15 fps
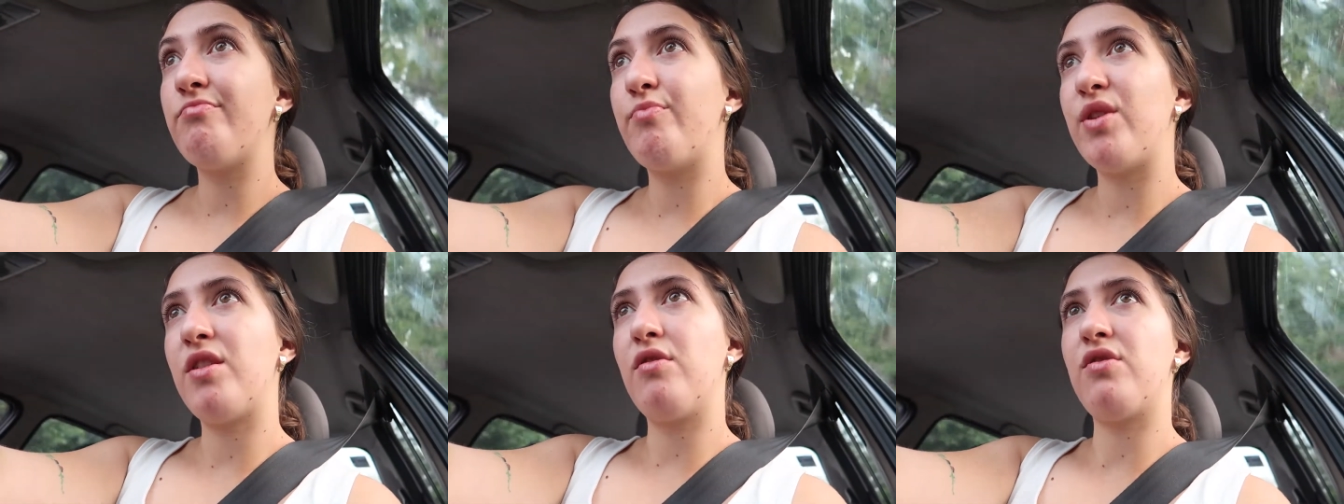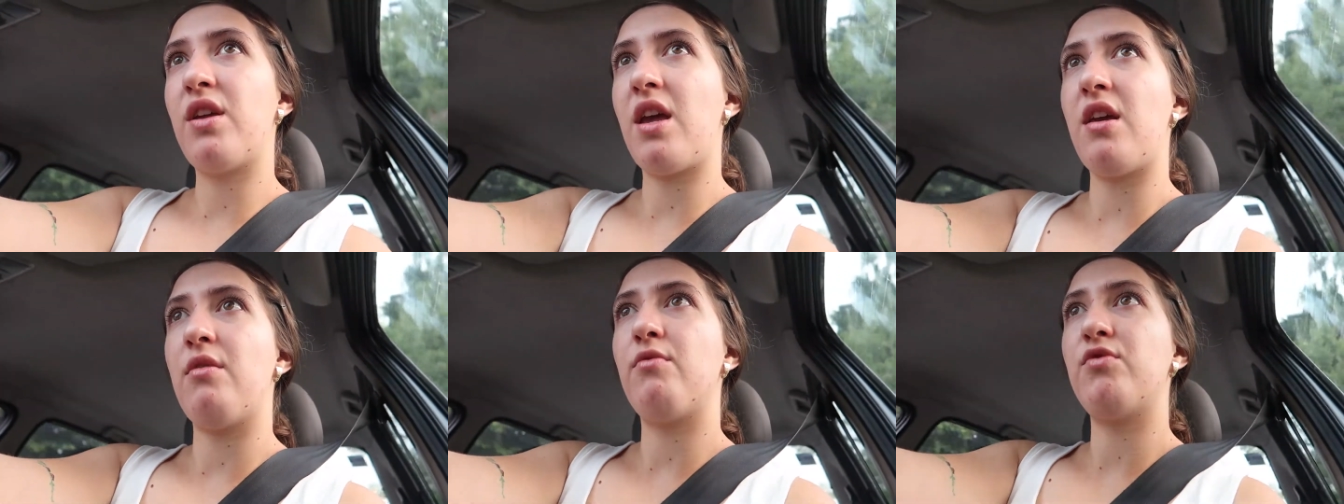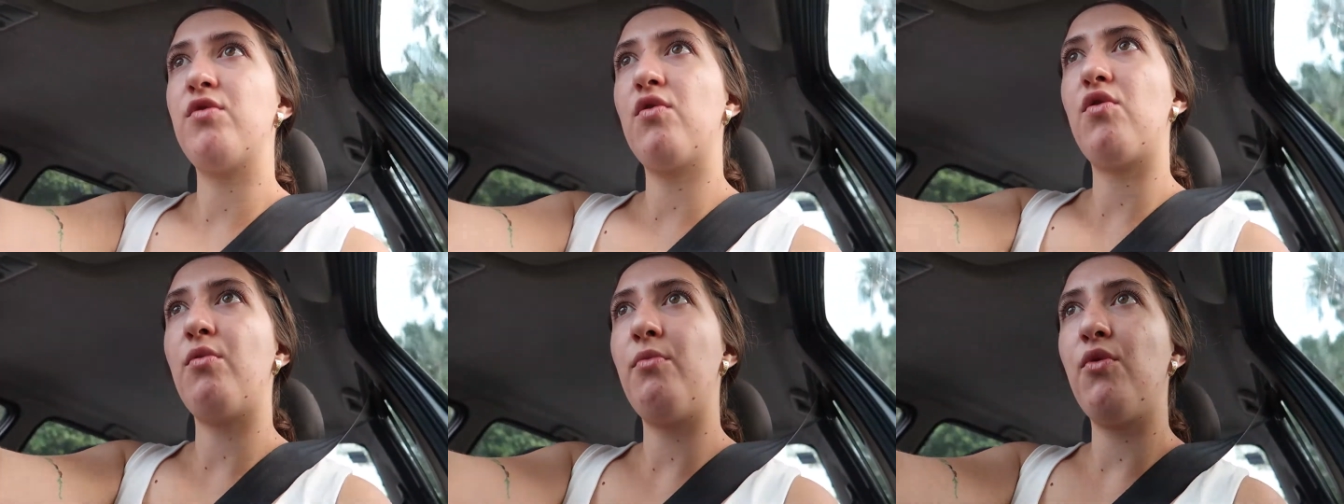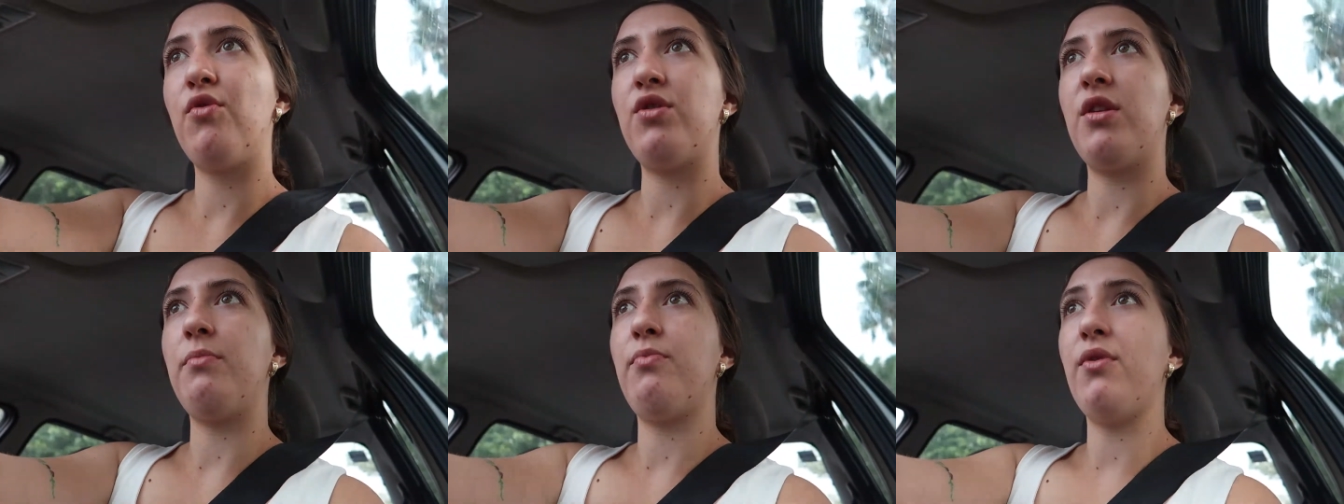pues los que llevo son
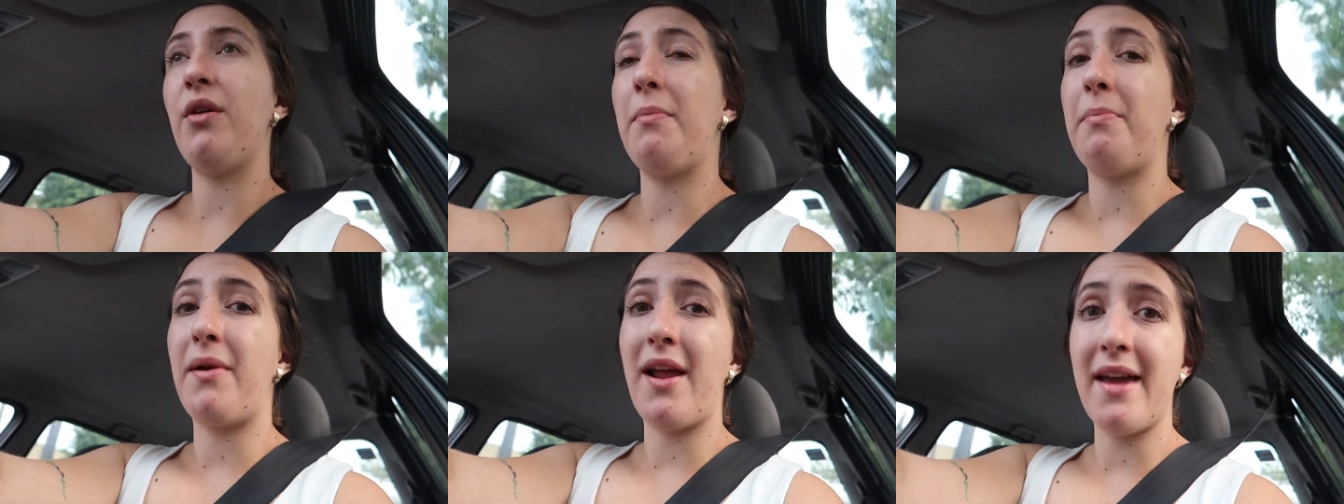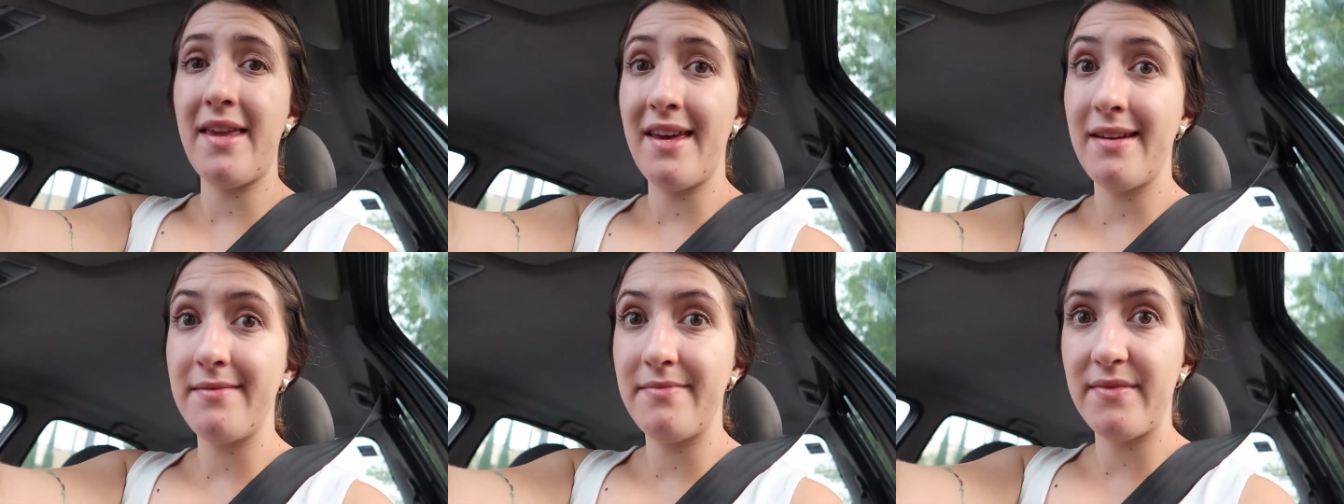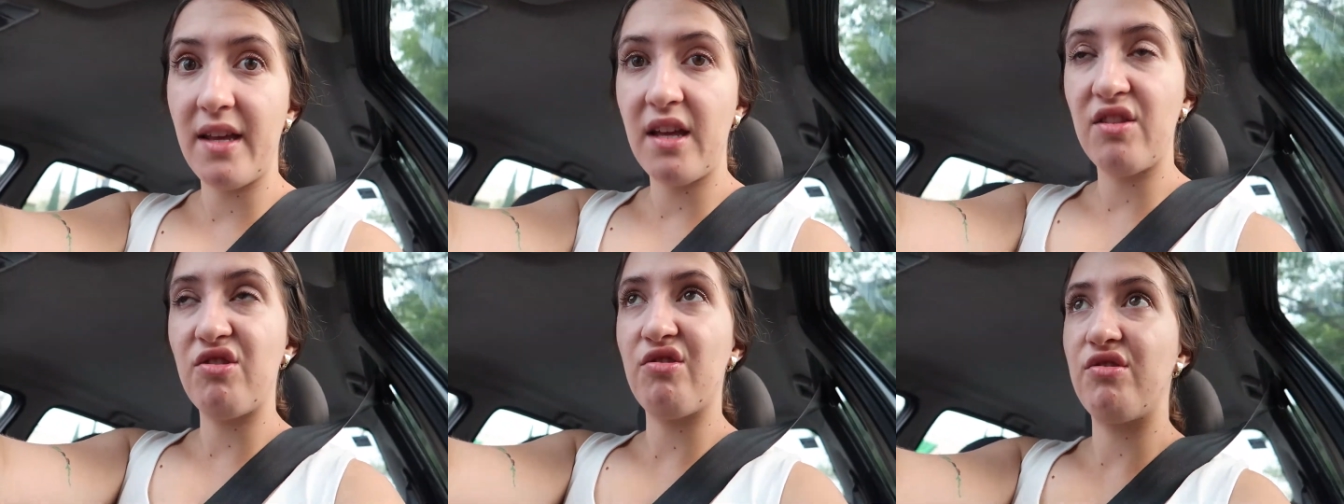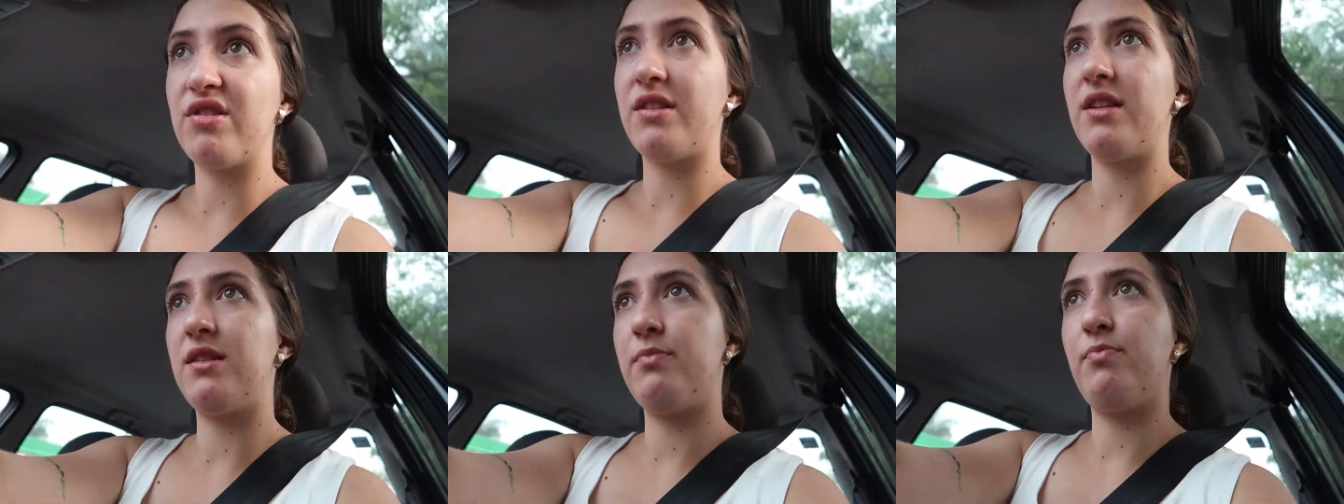como tipo de playa
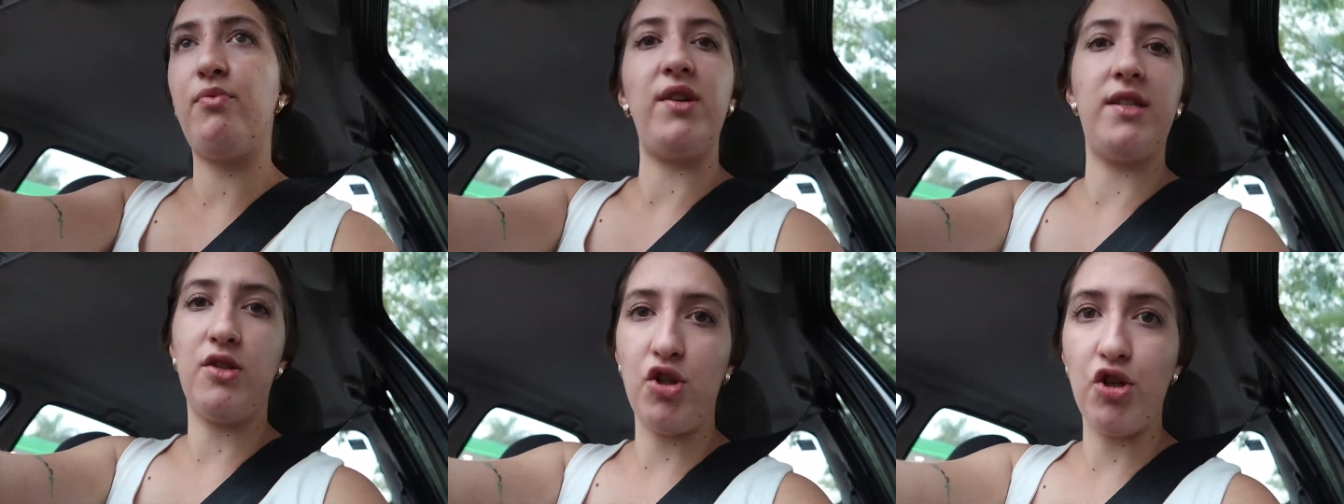entonces pues